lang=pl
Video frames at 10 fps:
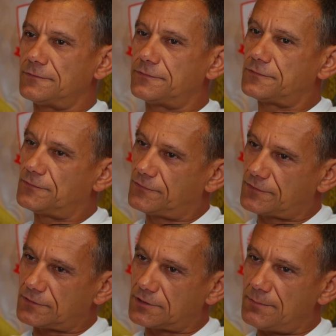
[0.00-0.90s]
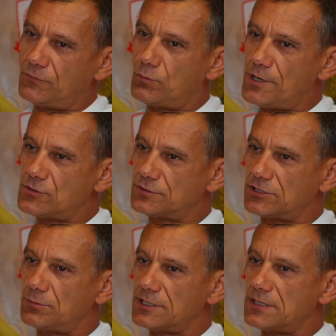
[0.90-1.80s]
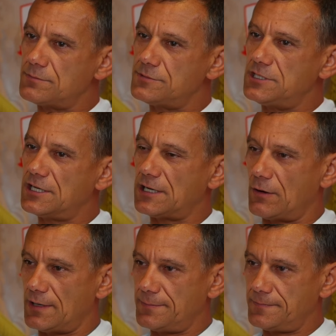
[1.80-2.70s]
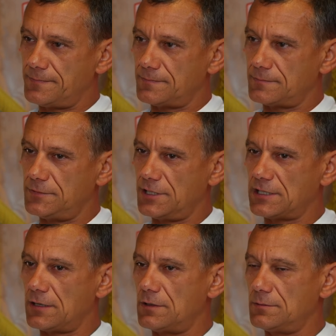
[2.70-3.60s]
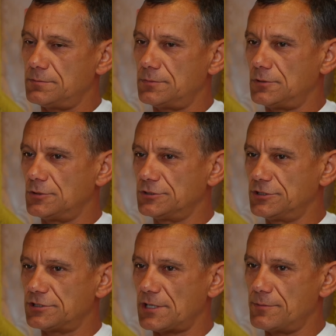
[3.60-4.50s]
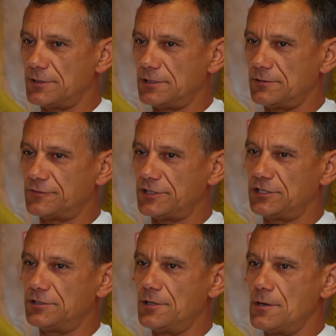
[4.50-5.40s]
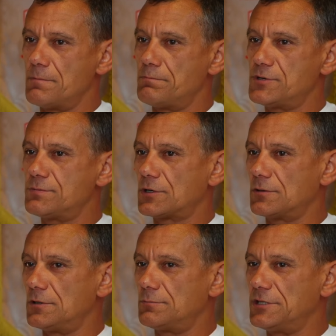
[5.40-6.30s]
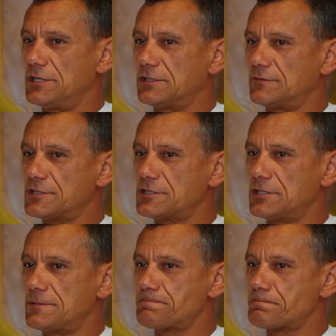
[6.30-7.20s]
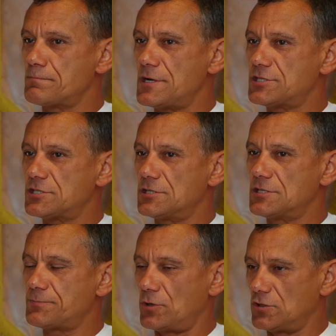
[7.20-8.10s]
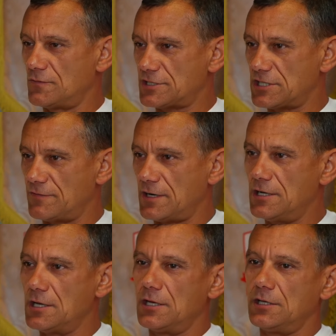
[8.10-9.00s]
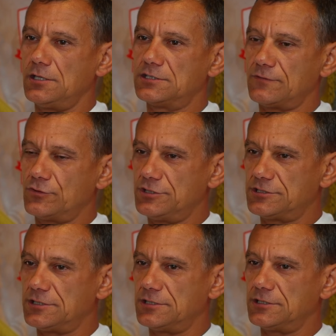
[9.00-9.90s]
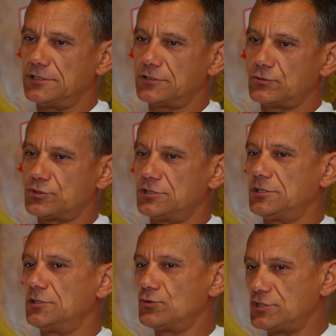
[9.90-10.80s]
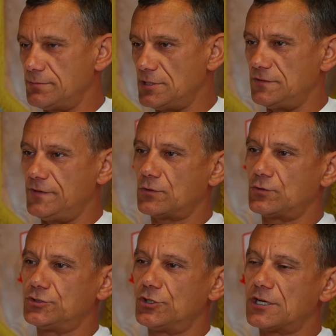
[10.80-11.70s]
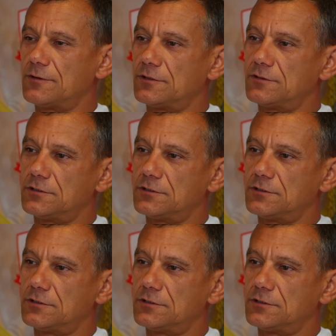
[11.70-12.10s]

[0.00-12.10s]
w tym dwumeczu z Radomiakiem nie grałem nie grałem, bo gdzieś tam wtedy myśmy mieli ten właśnie mecz z Polonią Warszawa i zawodnicy, którzy już nie byli w wieku juniora,